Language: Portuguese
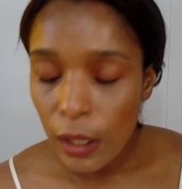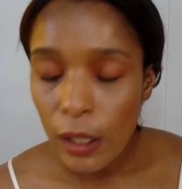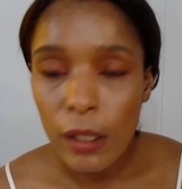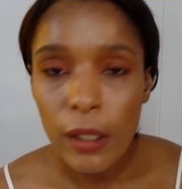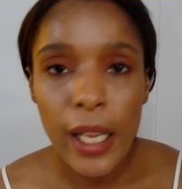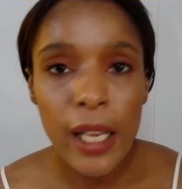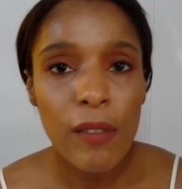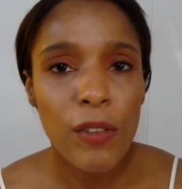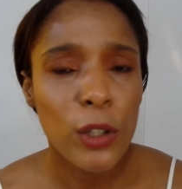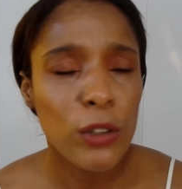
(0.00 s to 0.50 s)

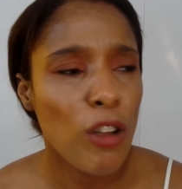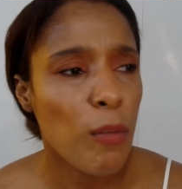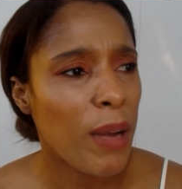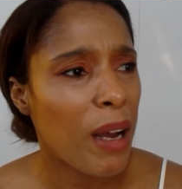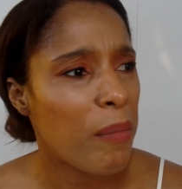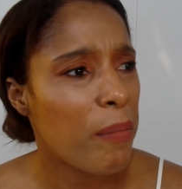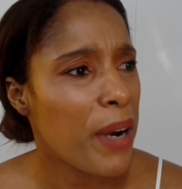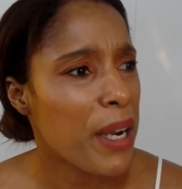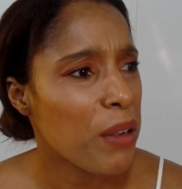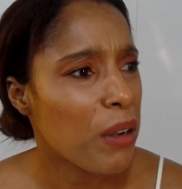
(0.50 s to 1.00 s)
Nem vou
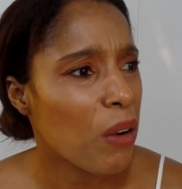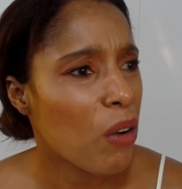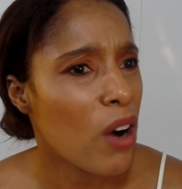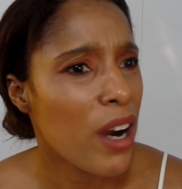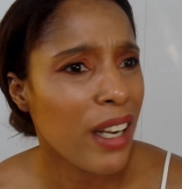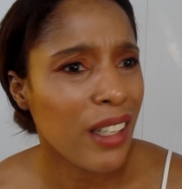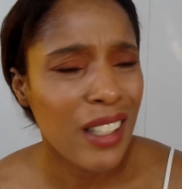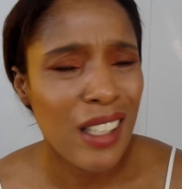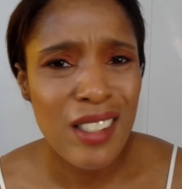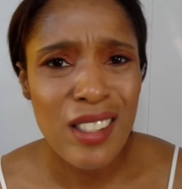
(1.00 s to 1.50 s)
tomar banho
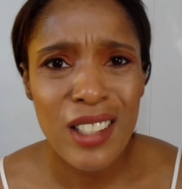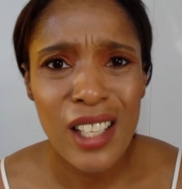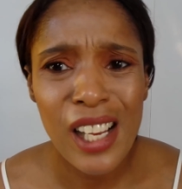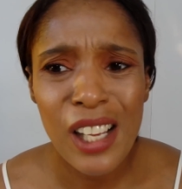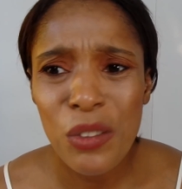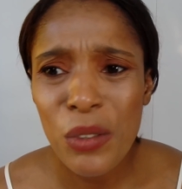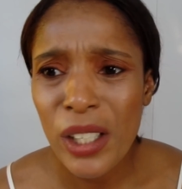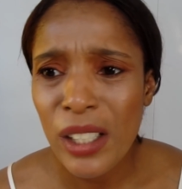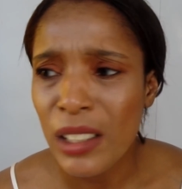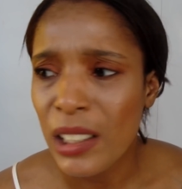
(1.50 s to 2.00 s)
agora, tá
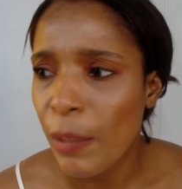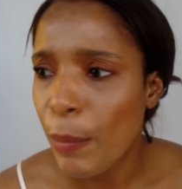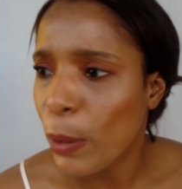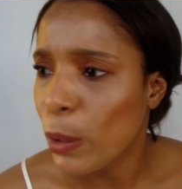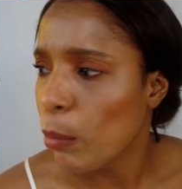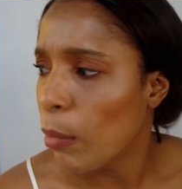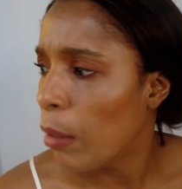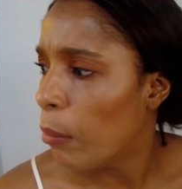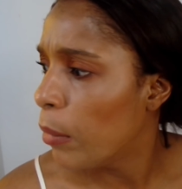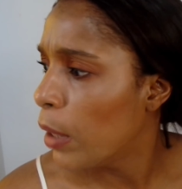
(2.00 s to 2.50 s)
cedo ainda para
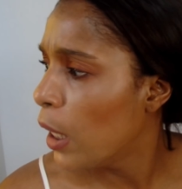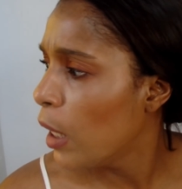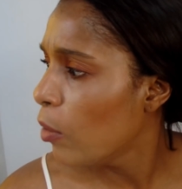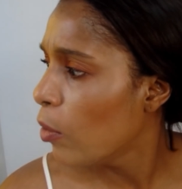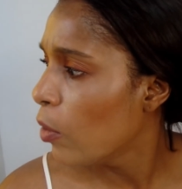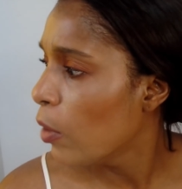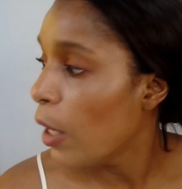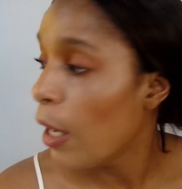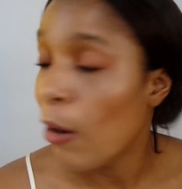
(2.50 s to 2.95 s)
tomar banho.